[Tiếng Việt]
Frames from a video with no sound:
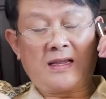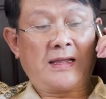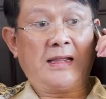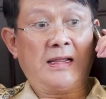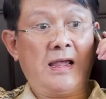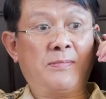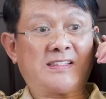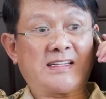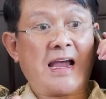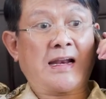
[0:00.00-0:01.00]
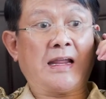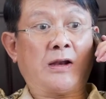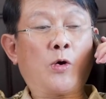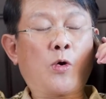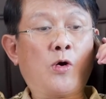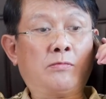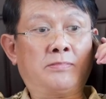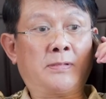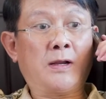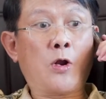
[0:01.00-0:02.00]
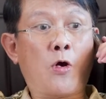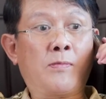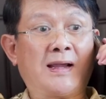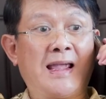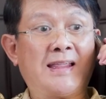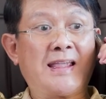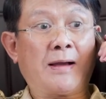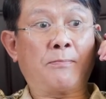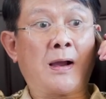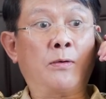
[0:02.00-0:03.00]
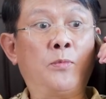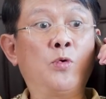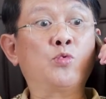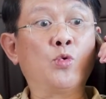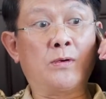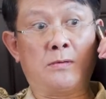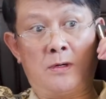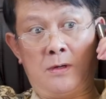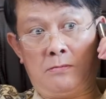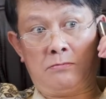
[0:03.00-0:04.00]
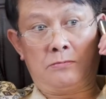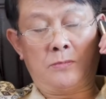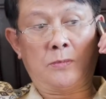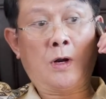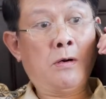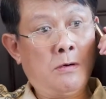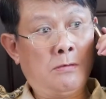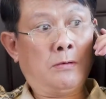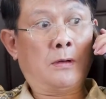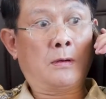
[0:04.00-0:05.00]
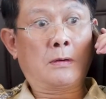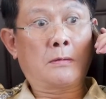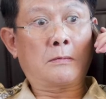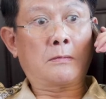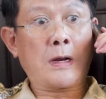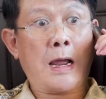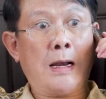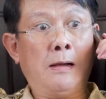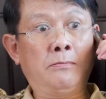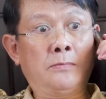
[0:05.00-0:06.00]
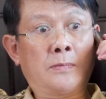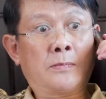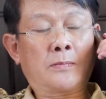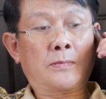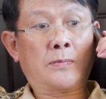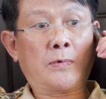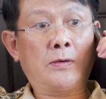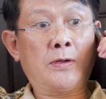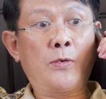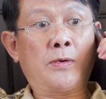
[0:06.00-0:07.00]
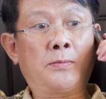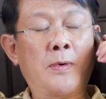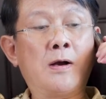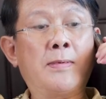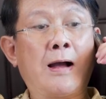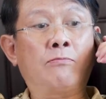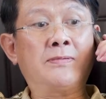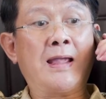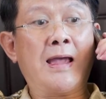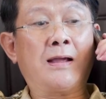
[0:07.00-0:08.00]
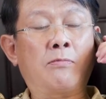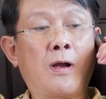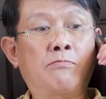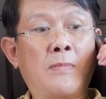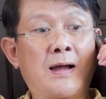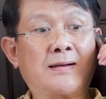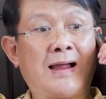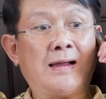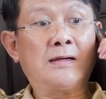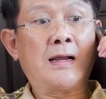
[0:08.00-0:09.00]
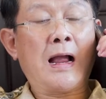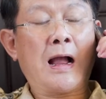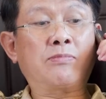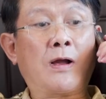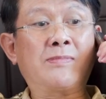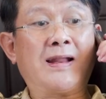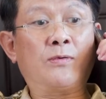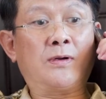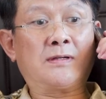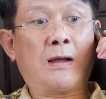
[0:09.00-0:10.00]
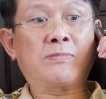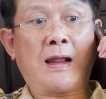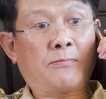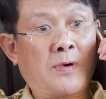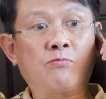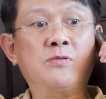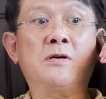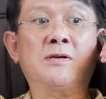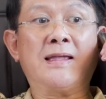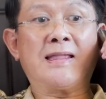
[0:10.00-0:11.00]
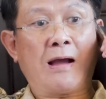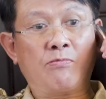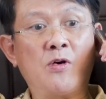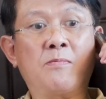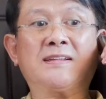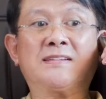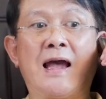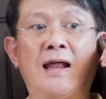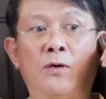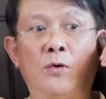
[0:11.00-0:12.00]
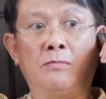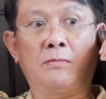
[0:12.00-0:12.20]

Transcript: cái ghế massage này nó có chế độ mà nghe nhạc bằng bluetooth nữa ừ đã lắm nói nhiều bữa mà ông về ông ông mệt hả ông ông leo lên ông nằm ông vừa nghe nhạc ông vừa massage luôn